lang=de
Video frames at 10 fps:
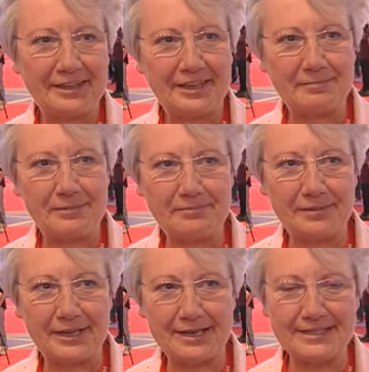Ich bin
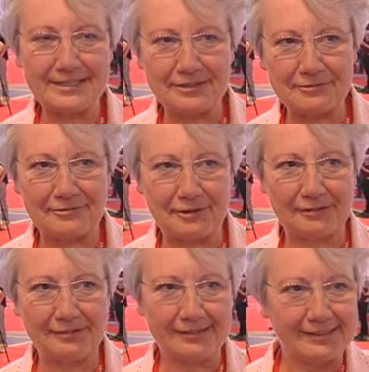begeistert von
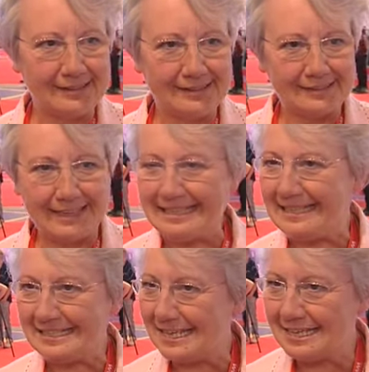den
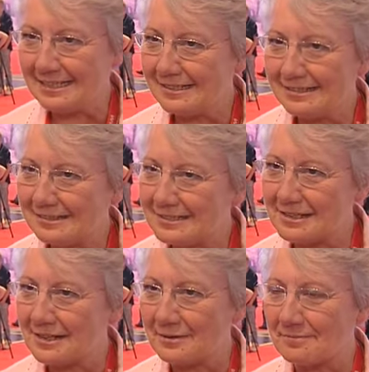Ideen
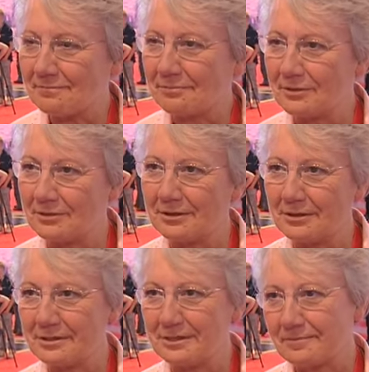dieser jungen
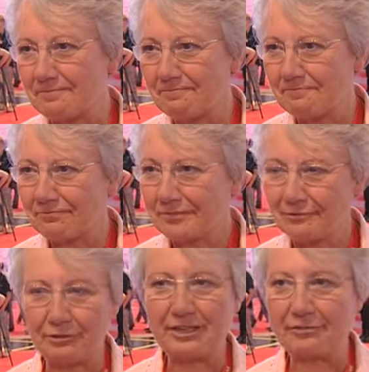Leute,
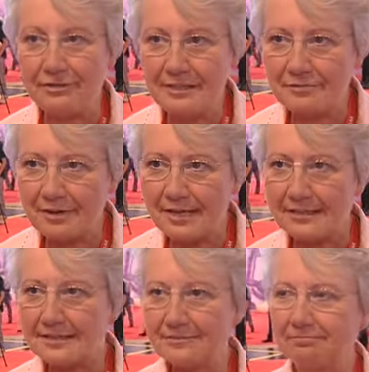von der
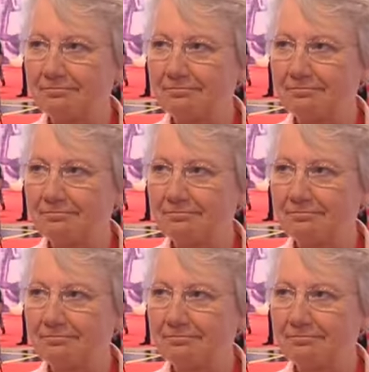Vielfalt.